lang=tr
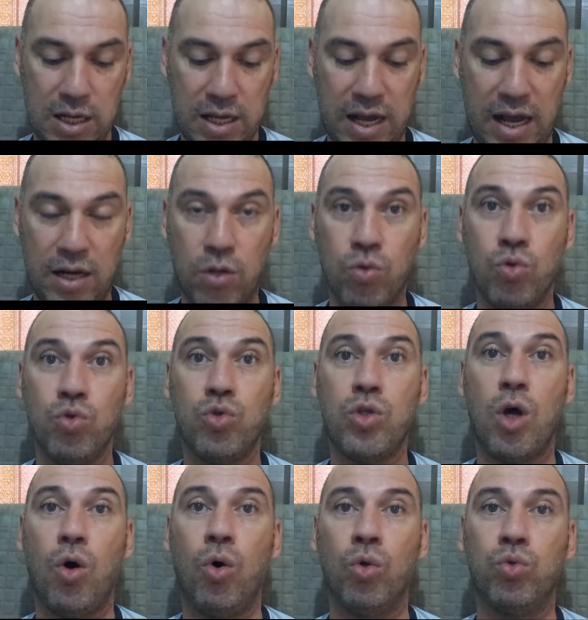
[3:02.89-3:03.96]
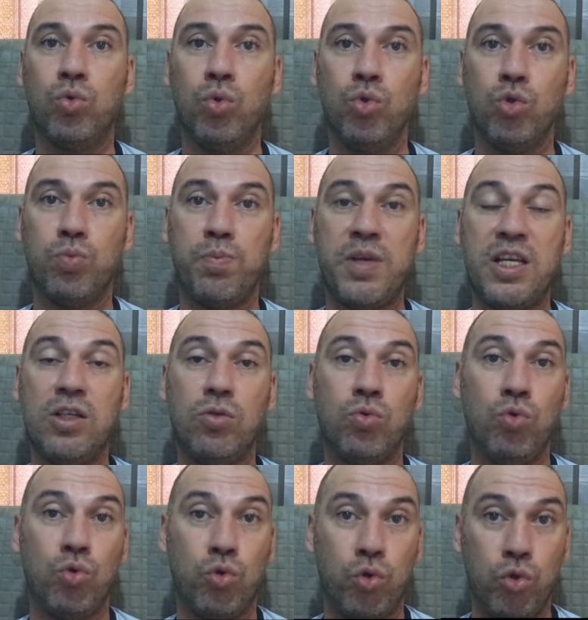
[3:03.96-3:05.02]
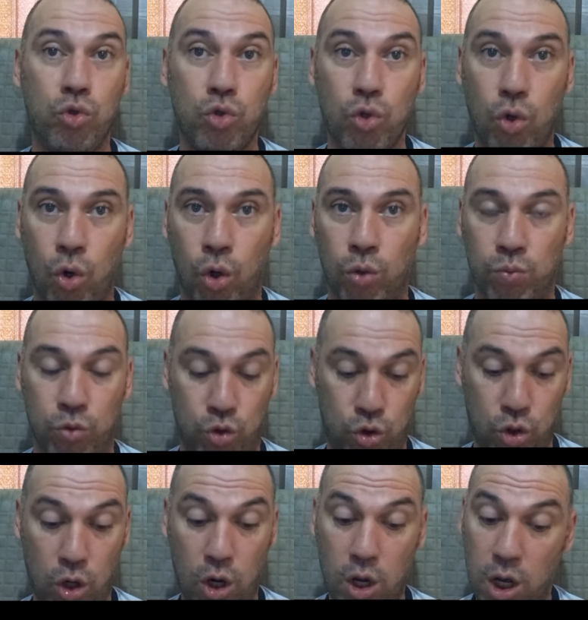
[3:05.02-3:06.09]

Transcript: yani %30 bir düşüş olmuş.